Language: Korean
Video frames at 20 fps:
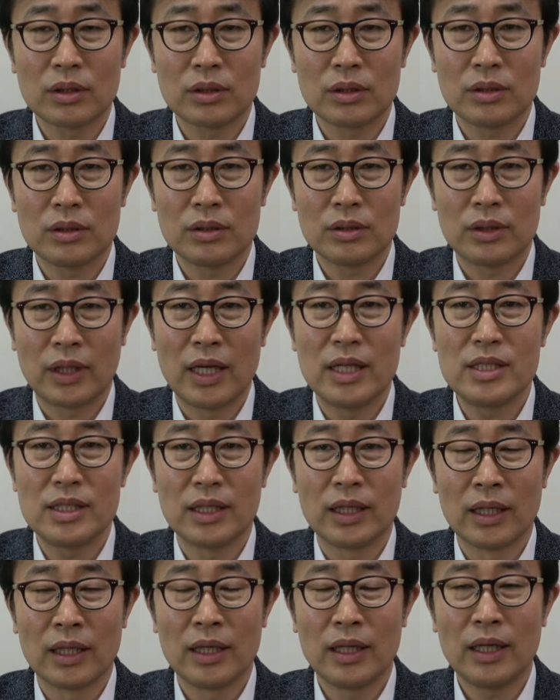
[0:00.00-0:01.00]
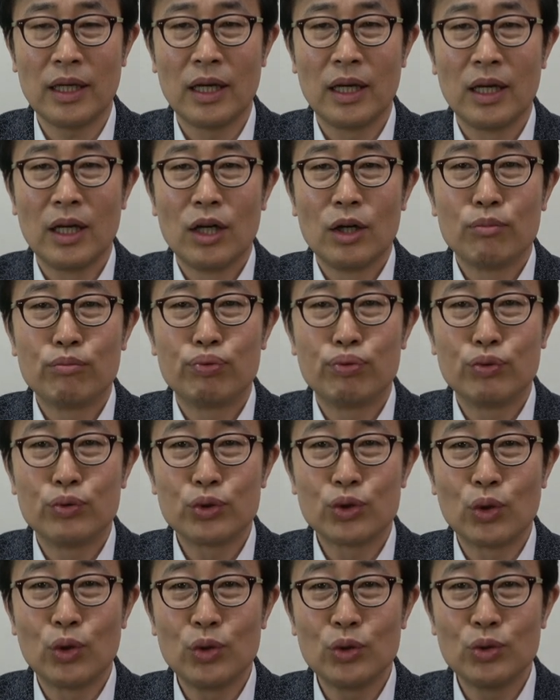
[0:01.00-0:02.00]
그 대지에
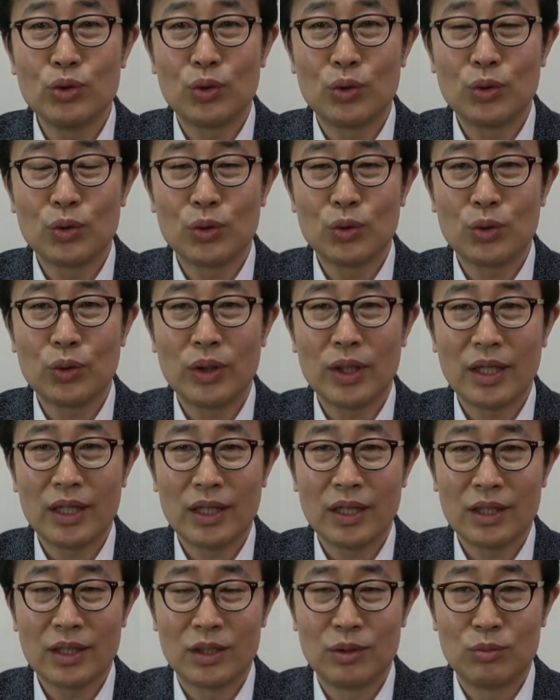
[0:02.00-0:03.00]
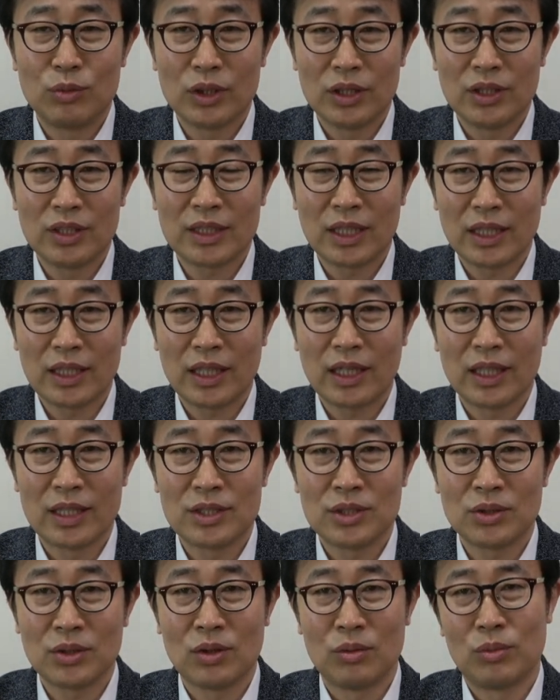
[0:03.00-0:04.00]
부속 용도의 건물이 있는 상태가
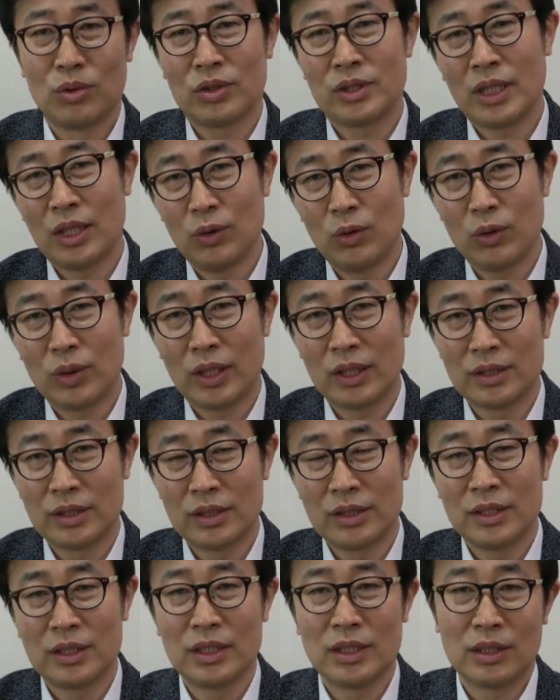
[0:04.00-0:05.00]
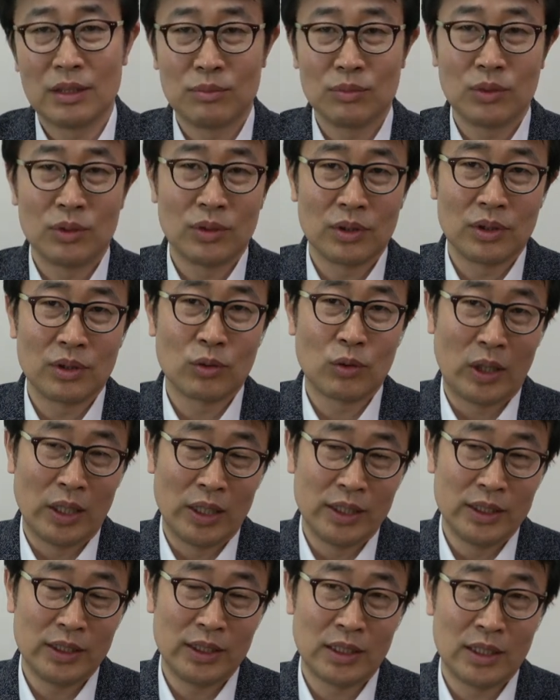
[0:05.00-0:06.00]
있어요. 뭐 창고라든지 뭐 이런
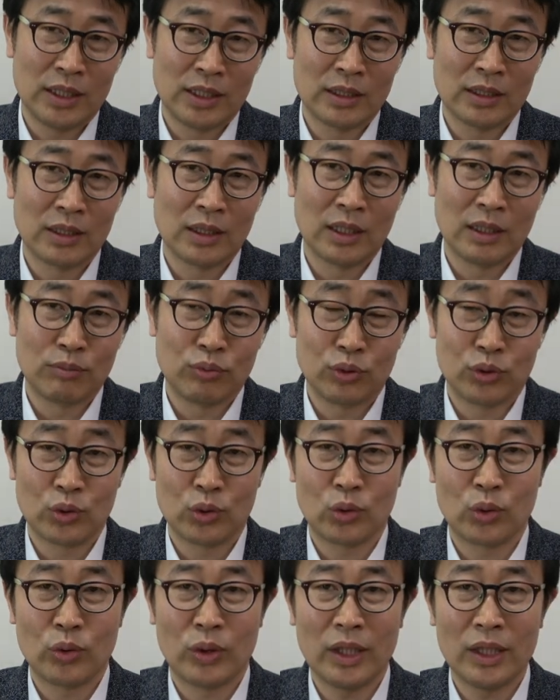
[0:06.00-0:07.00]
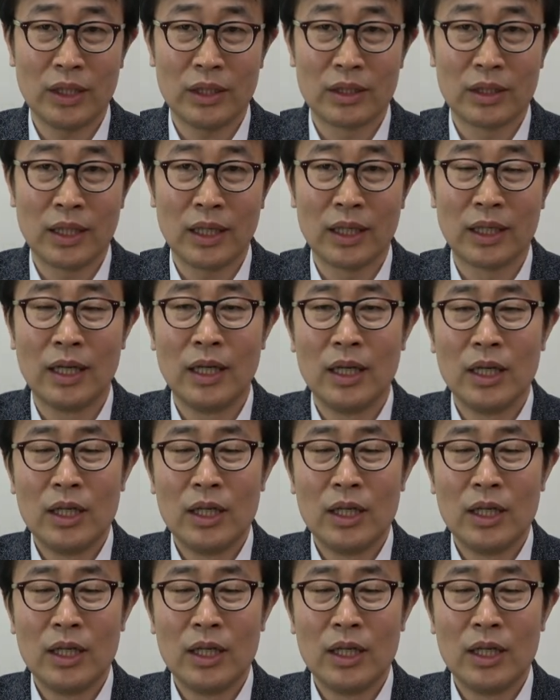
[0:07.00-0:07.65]
관리실이라든가 부속 용도가 있는데